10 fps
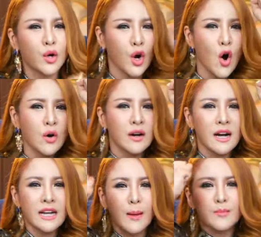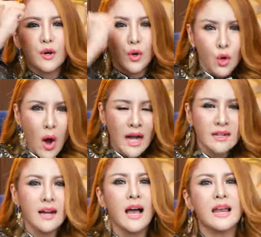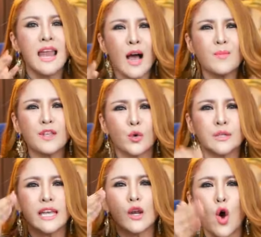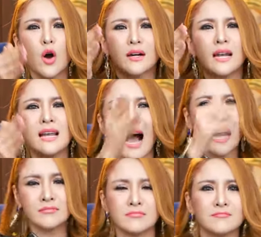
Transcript: รุ่งกับร่วงแล้วมันอยู่ที่ลูกเลือก